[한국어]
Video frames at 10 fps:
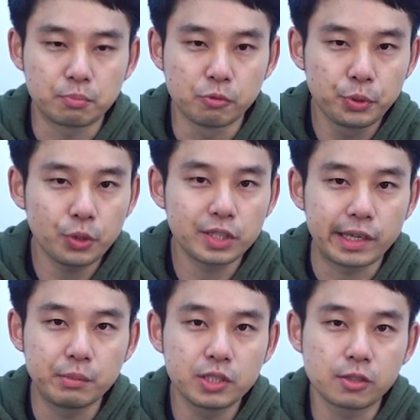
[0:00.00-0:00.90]
불필요한
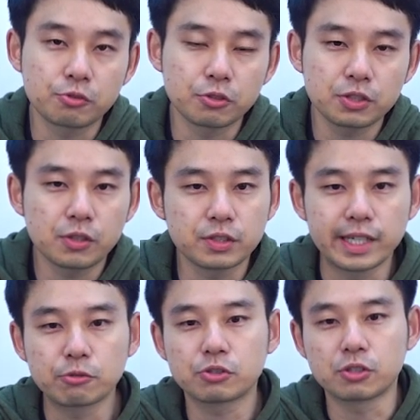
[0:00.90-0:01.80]
데미지를 주어서
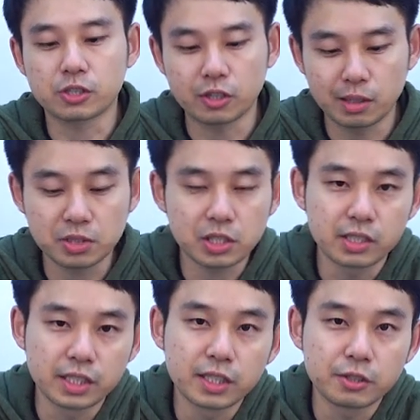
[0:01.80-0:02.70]
내구성을
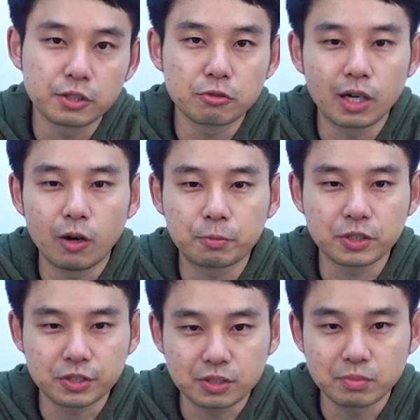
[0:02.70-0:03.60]
경감시킬 이유가
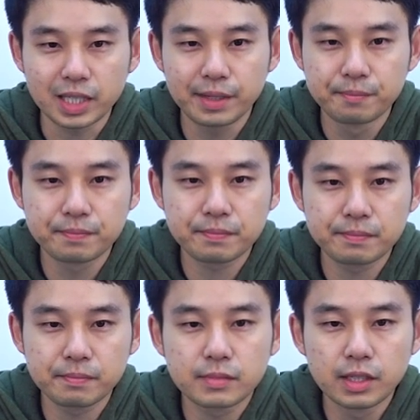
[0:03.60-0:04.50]
없어졌습니다.
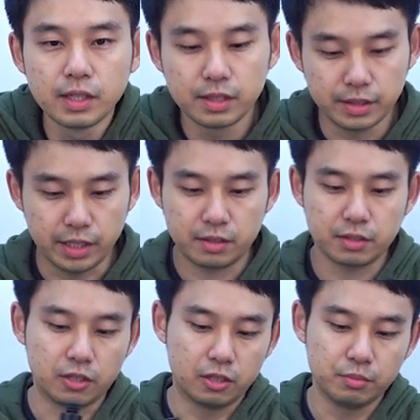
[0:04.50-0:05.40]
네,
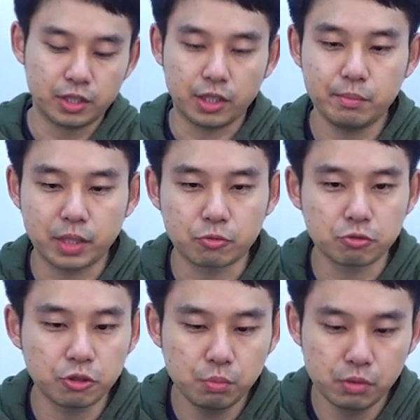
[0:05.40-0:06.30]
그럼 이제 함께
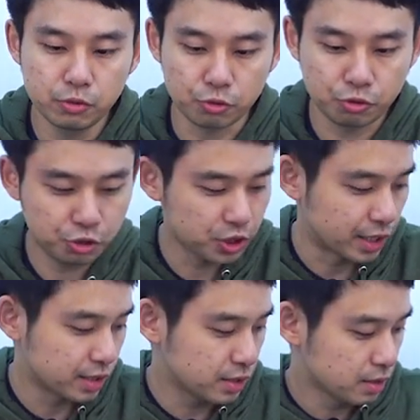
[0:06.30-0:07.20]
구성품으로
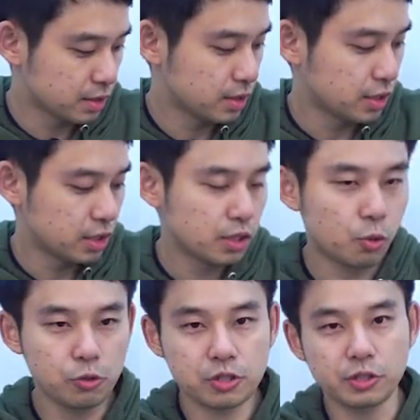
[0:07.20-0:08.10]
출시되는
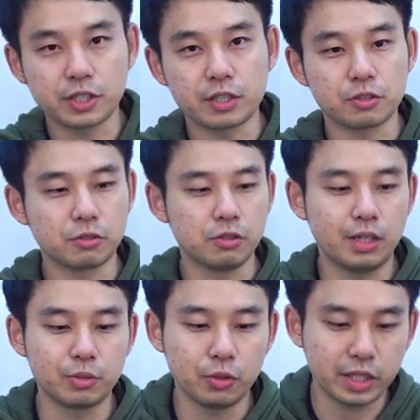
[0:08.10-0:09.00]
볼스터에 대해서도
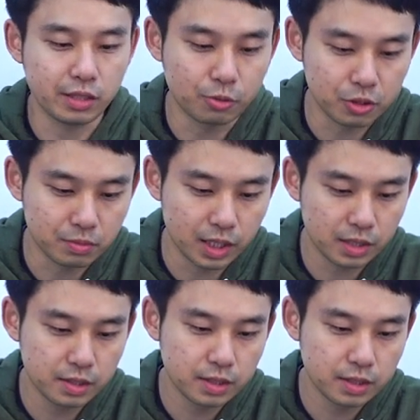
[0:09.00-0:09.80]
한번 확인해 보겠습니다.